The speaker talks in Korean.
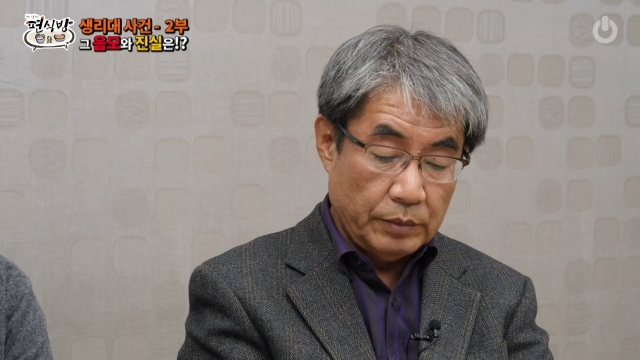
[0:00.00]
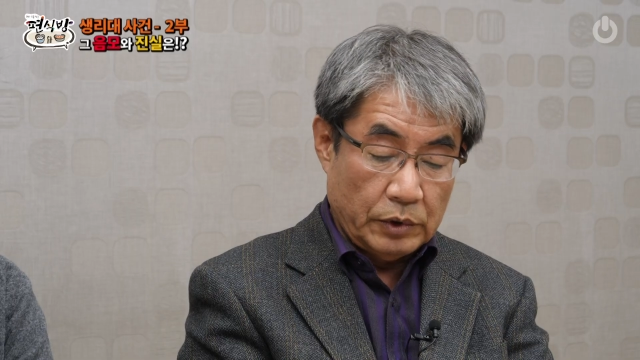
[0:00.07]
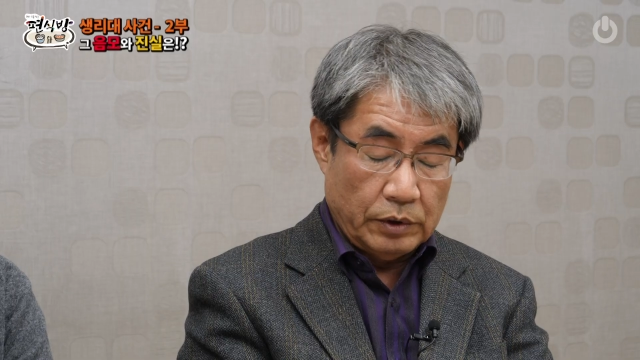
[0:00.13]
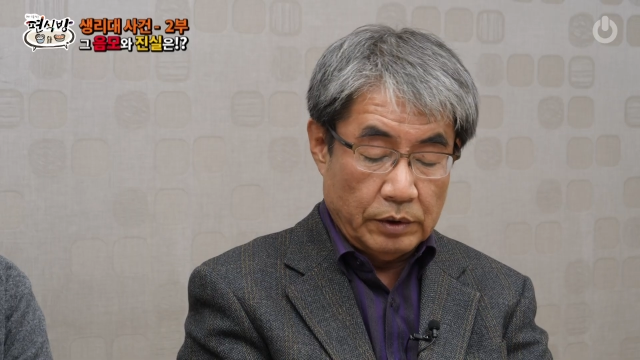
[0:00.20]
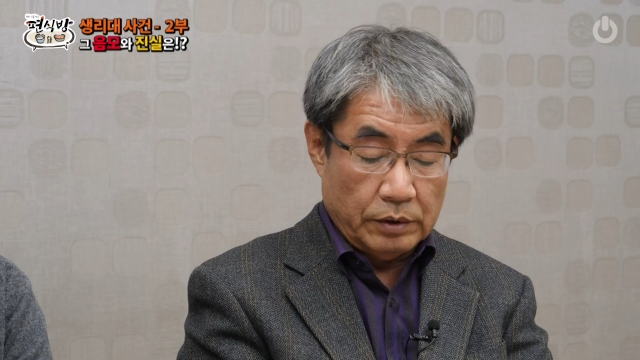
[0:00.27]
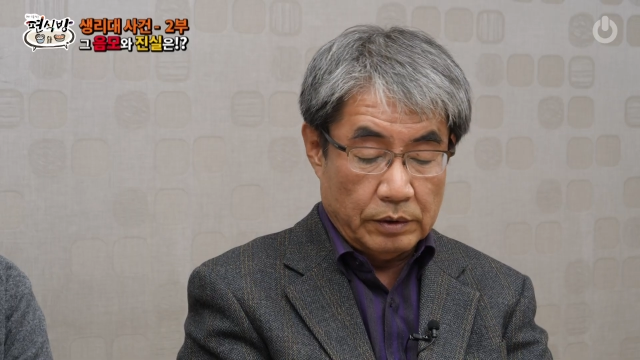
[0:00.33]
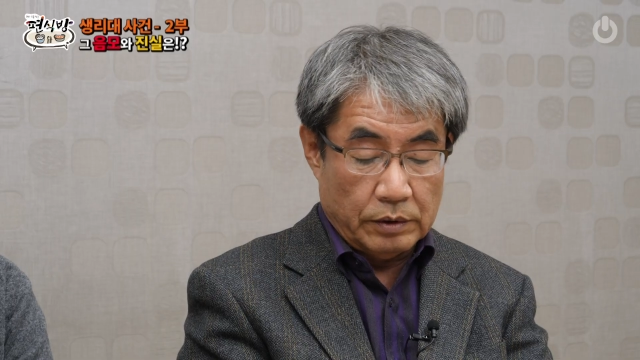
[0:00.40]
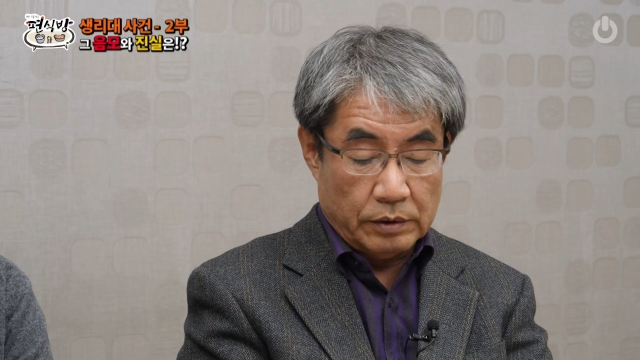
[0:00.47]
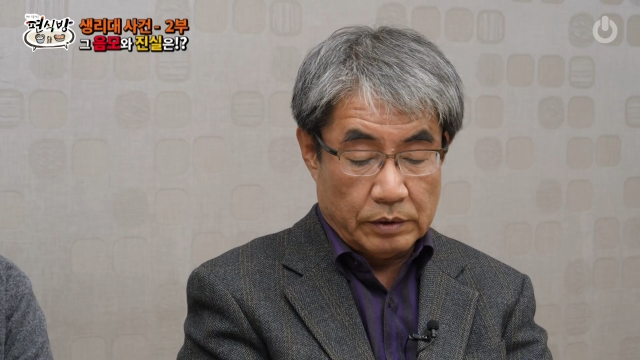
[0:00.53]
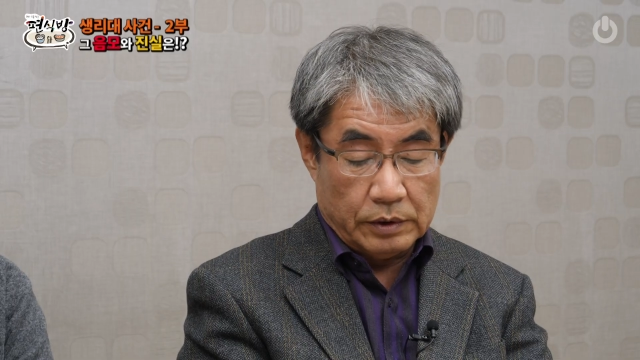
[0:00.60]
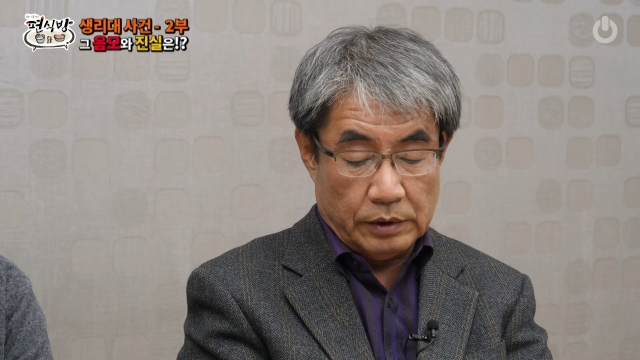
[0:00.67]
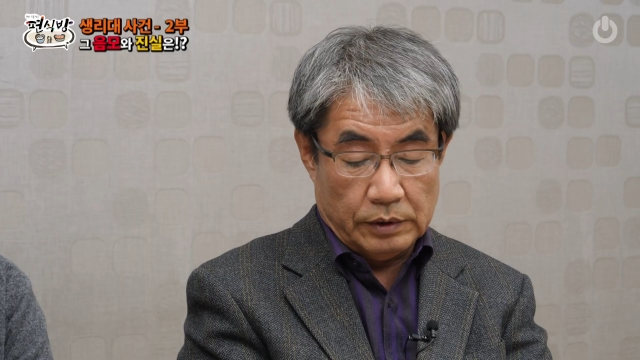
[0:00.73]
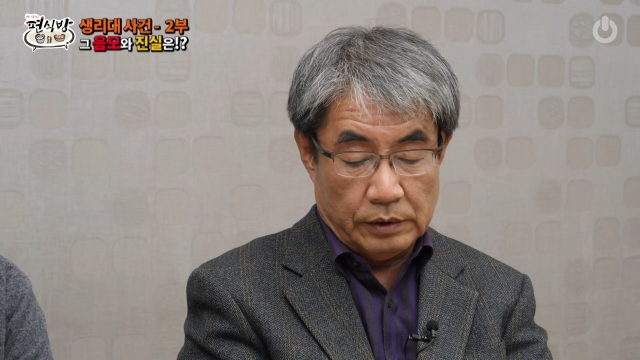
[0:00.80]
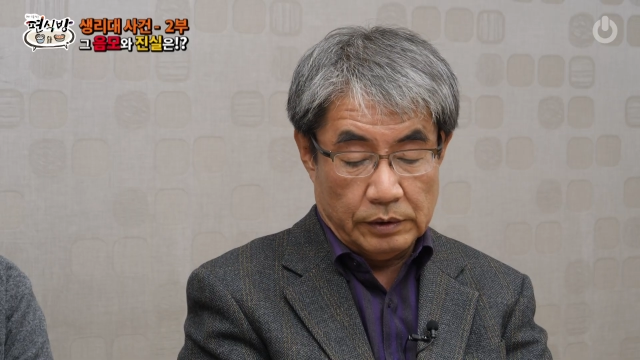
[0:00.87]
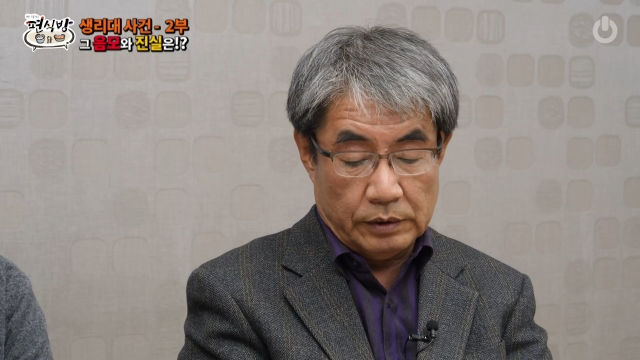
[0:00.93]
뭐그
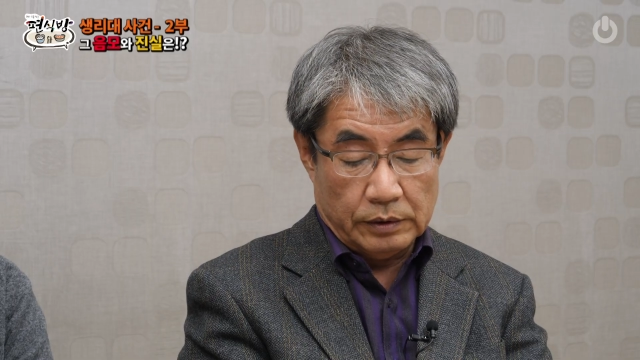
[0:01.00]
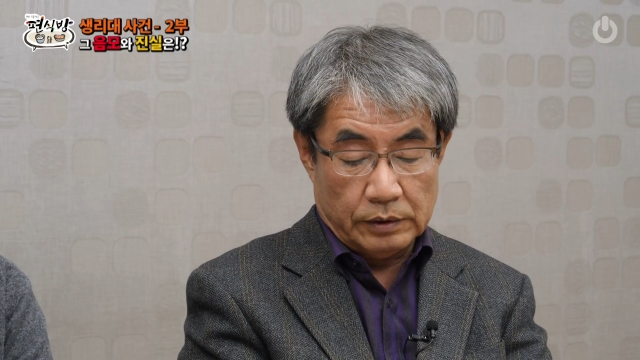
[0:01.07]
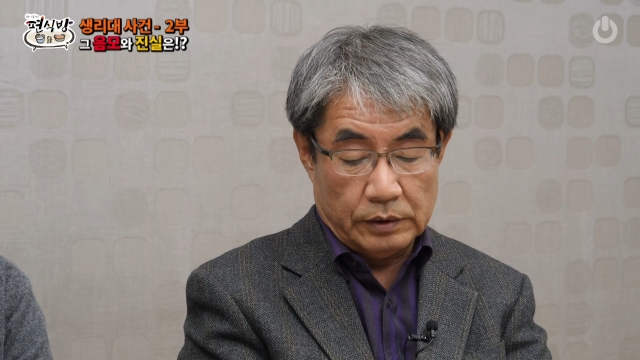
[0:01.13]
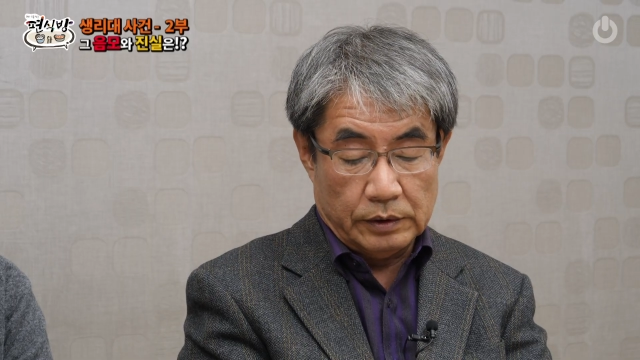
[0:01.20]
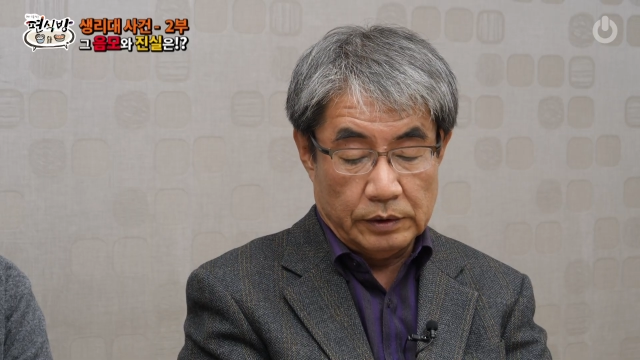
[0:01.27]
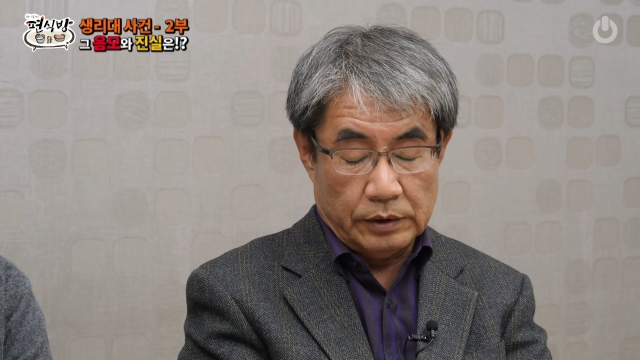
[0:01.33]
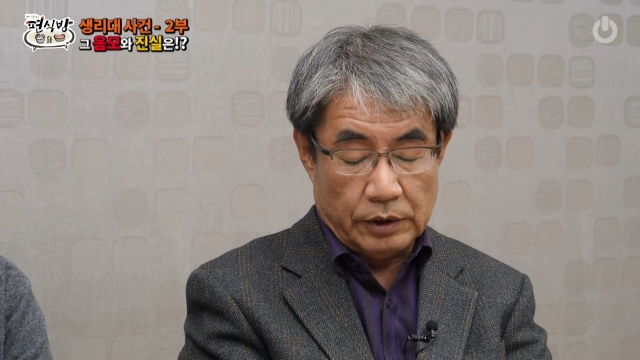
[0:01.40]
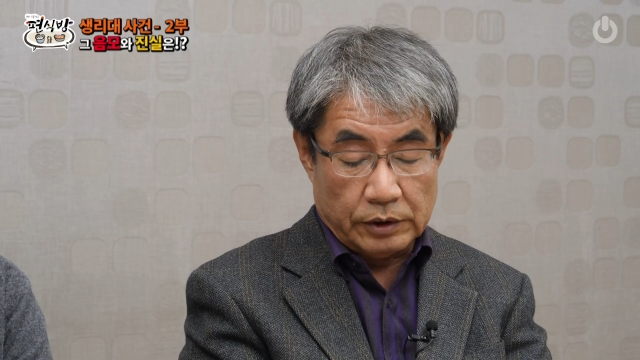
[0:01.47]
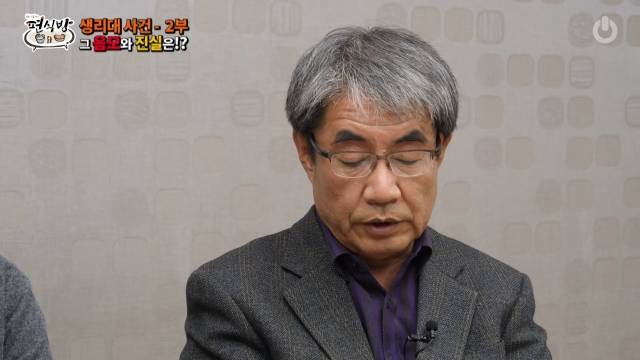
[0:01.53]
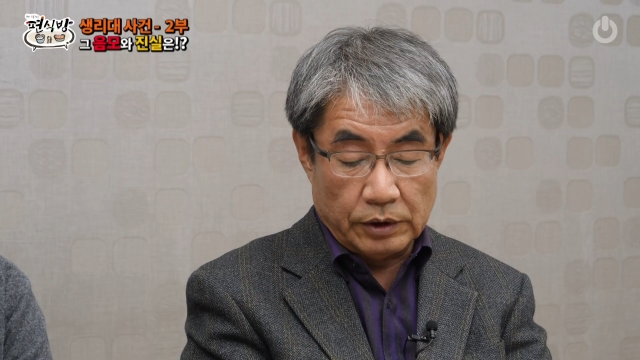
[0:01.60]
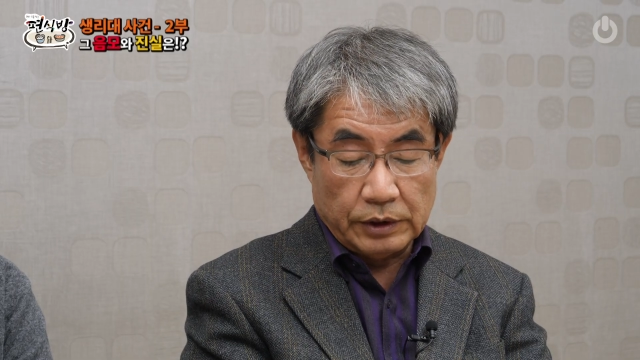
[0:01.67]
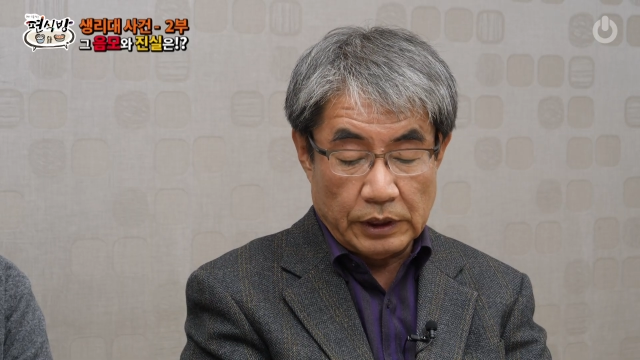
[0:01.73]
그, 그 여성